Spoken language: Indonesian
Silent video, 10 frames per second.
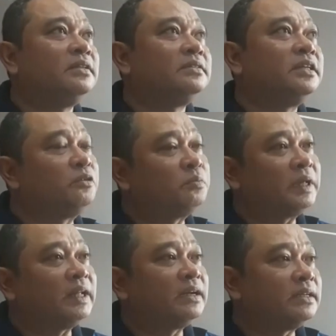Saya lupa
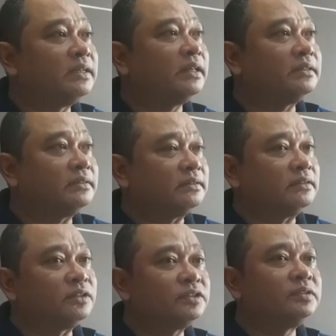tanggalnya.
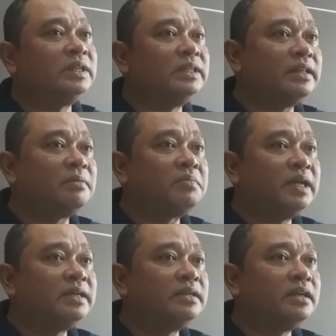Terus
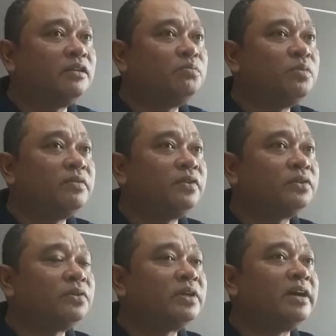ditambah dengan lomba
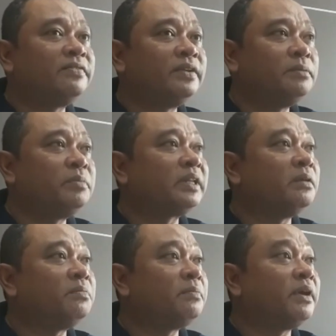fotografi
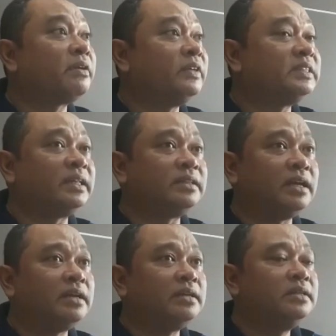bertema
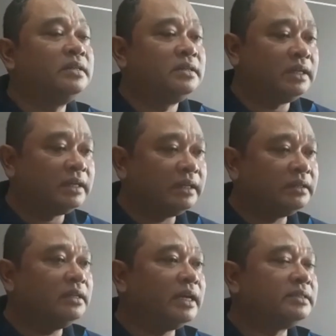pariwisata yang
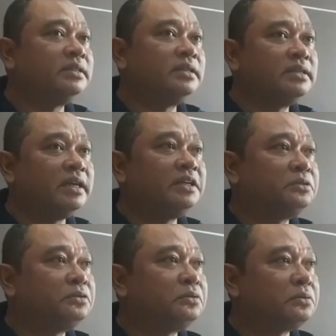nanti hasilnya
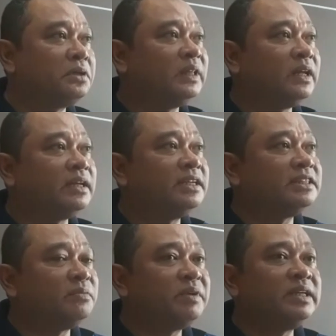itu kita
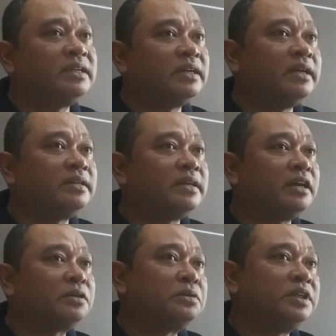kerjasama dengan
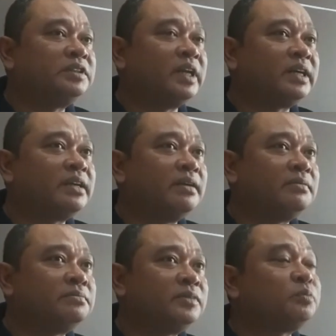akun
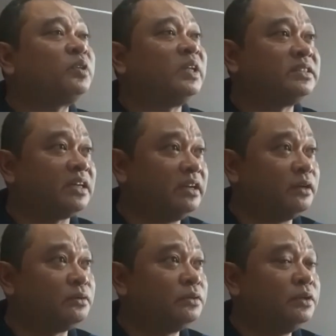Instagram seputar
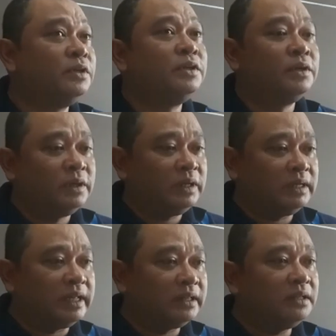Skadau.
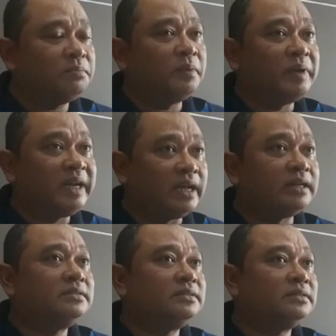Nanti
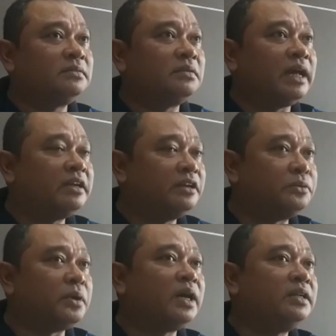pemenang ada
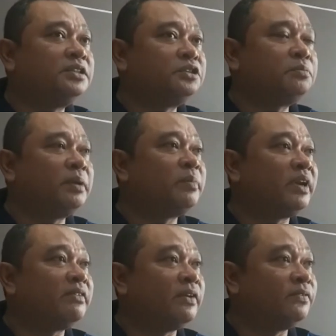dua, di situ
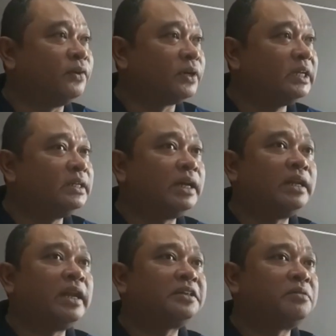pemenang favorit dengan
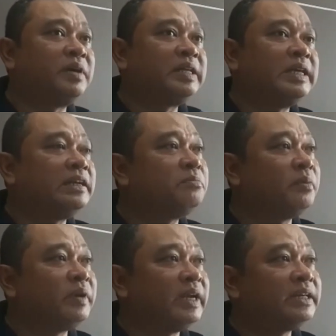like terbanyak dan
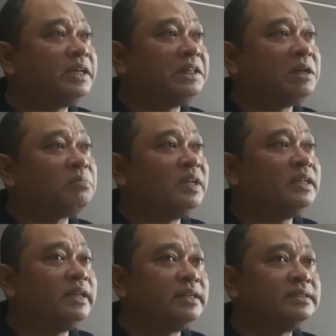pemenang yang kita
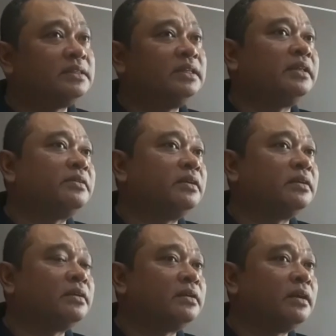pilih dari segi
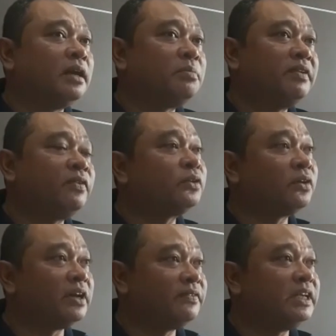eh, apa,
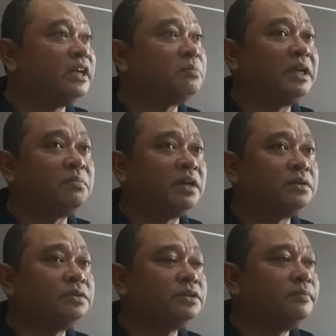fotografinya yang paling
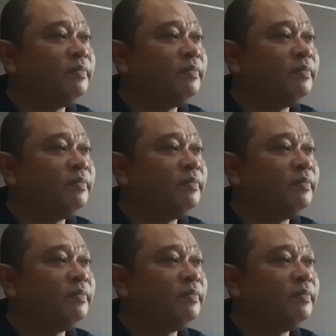bagus.